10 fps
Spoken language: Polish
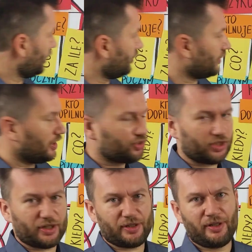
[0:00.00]
I
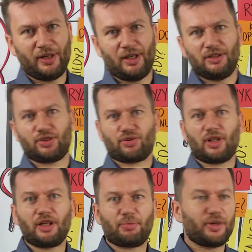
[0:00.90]
wreszcie
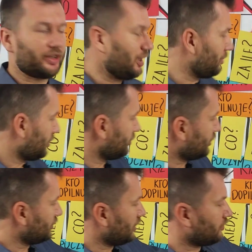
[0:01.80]
Zarządzanie projektami to
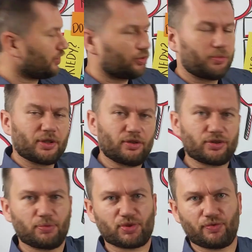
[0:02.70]
test dla Twoich
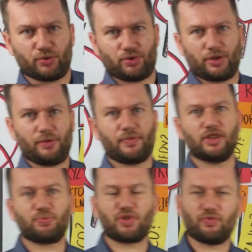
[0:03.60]
umiejętności przywódczych. To
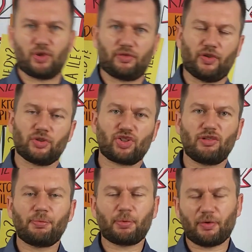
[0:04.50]
jest przywództwo.
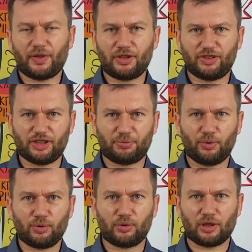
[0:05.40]
Trzeba poprowadzić
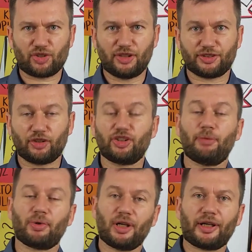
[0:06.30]
zespół, który często nie
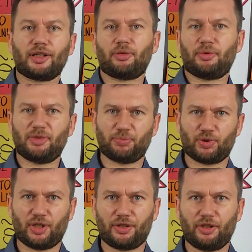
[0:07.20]
podlega Tobie
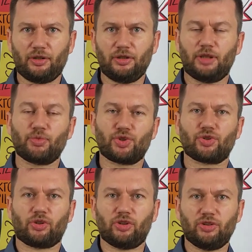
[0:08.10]
bezpośrednio i
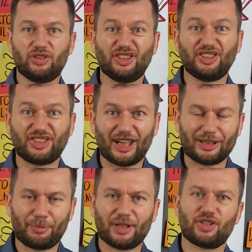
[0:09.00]
musisz to
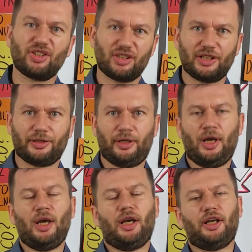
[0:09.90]
zadbać Ty.
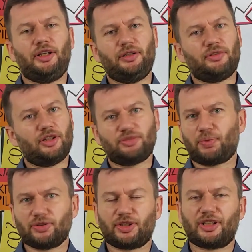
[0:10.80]
I to jest
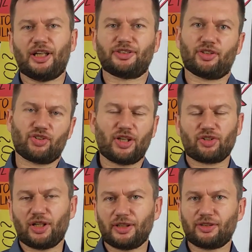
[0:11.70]
prosty test, czy
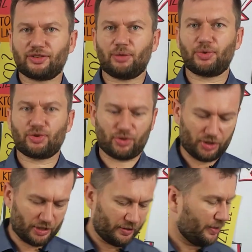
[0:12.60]
dasz radę to zrobić, czy
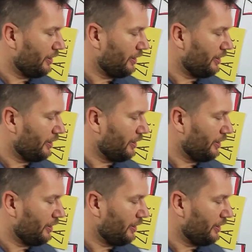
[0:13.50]
nie.